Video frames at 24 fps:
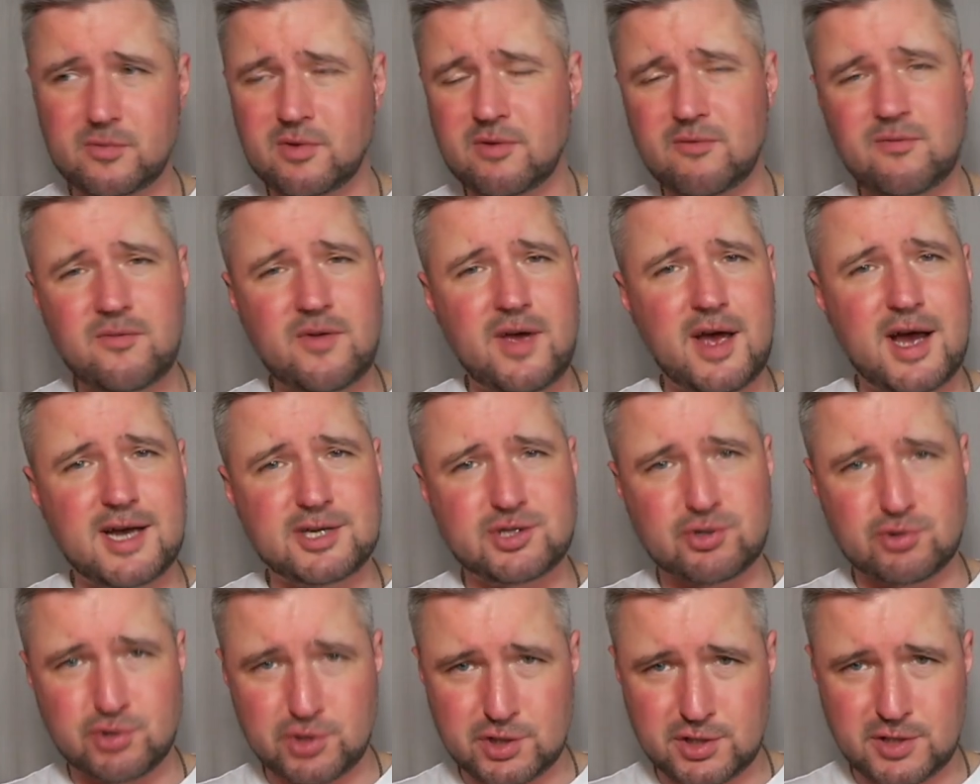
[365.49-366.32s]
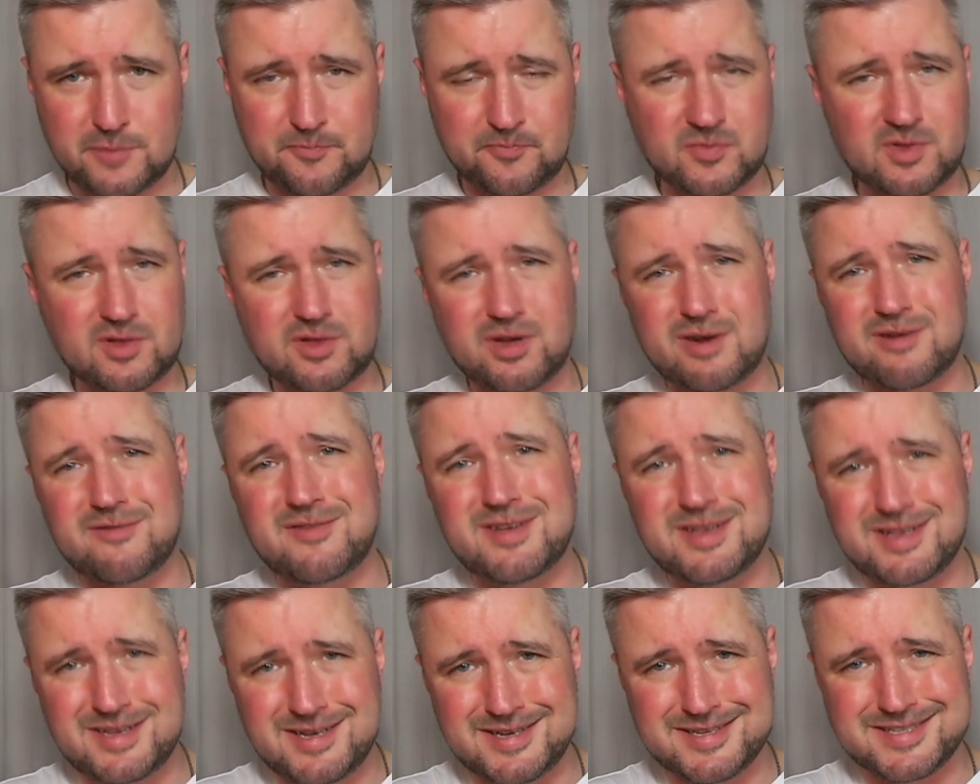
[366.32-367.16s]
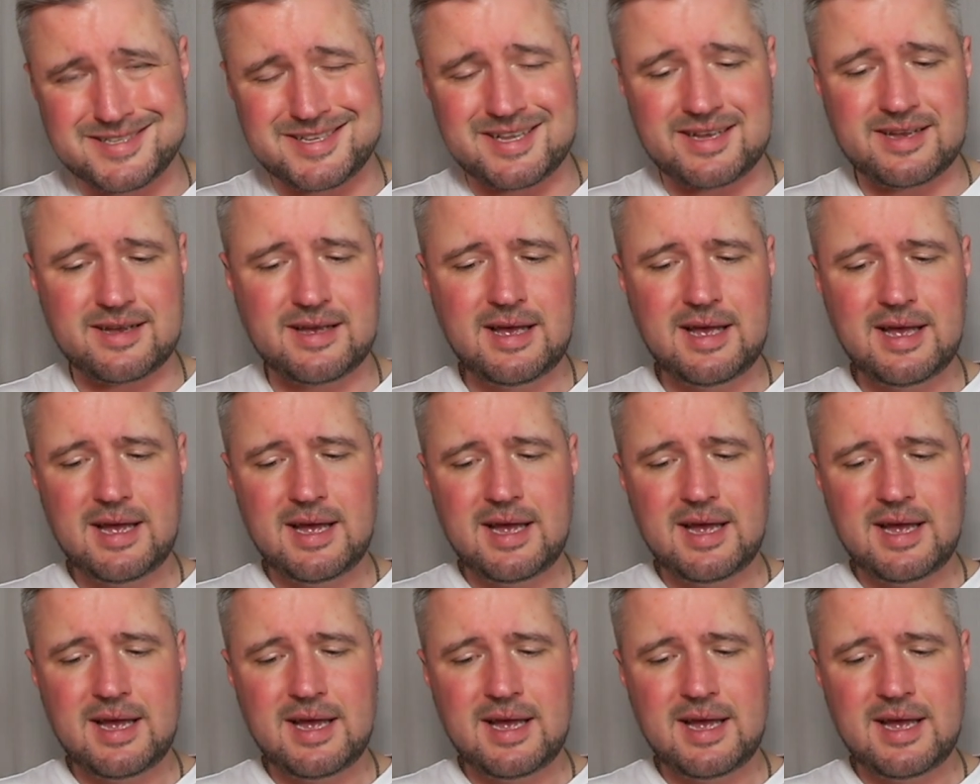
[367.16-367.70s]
вяжущие, травянистые.